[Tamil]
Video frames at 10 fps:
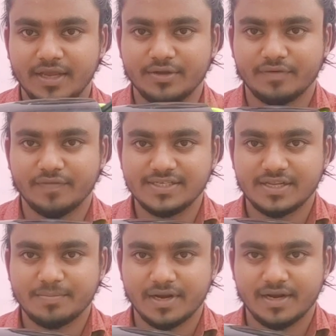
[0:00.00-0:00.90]
இதோட
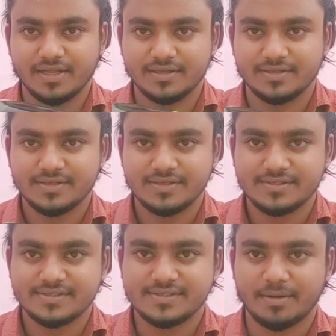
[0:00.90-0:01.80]
வைசர் பாருங்களேன்
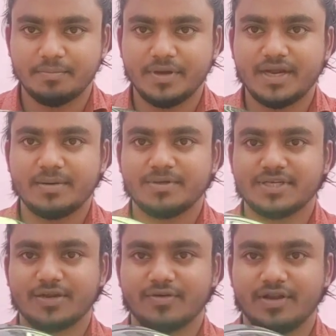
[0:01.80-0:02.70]
செம்மையாக டேமேஜ்
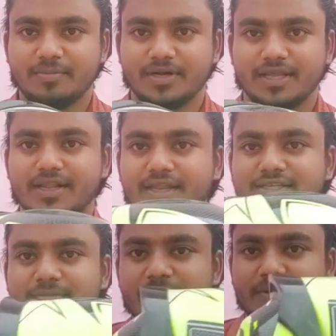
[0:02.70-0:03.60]
ஆயிருக்கும் ஹெல்மெட் என்ன ரீசன்
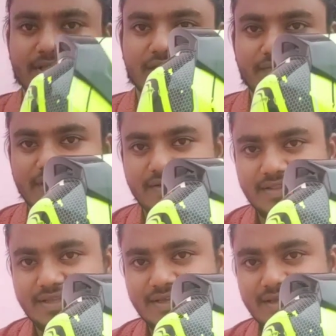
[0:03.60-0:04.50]
அப்படின்னு பார்த்தீங்கன்னா வீட்டில் வந்து